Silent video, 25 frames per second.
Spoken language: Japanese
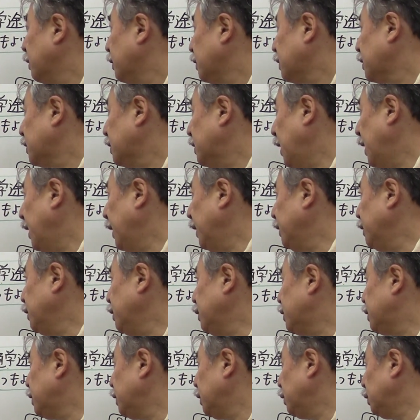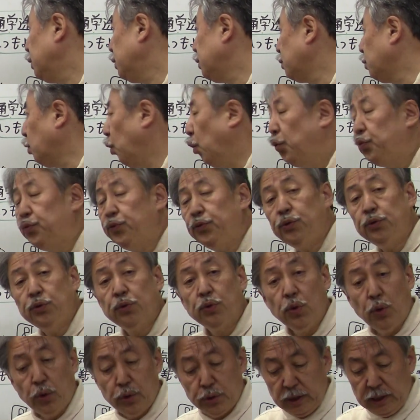35
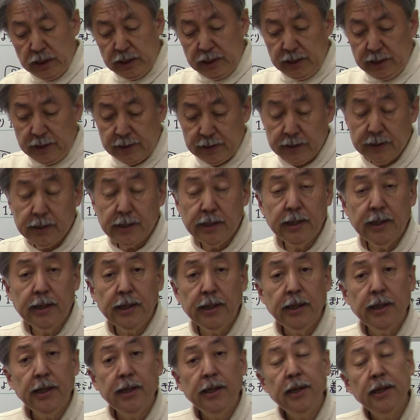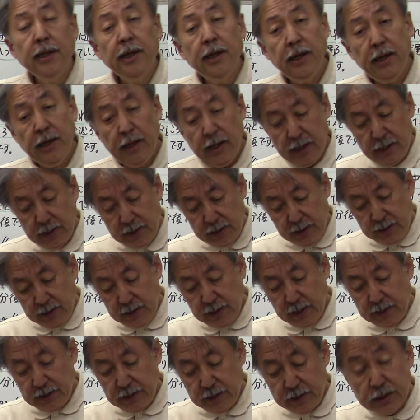分後に、えー、
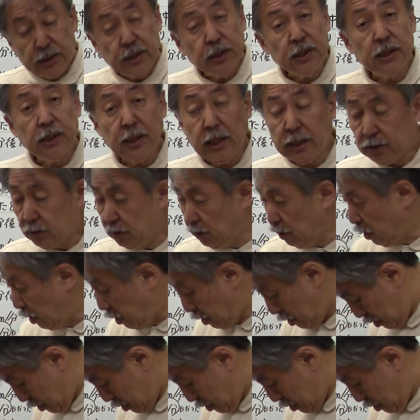家に着いたと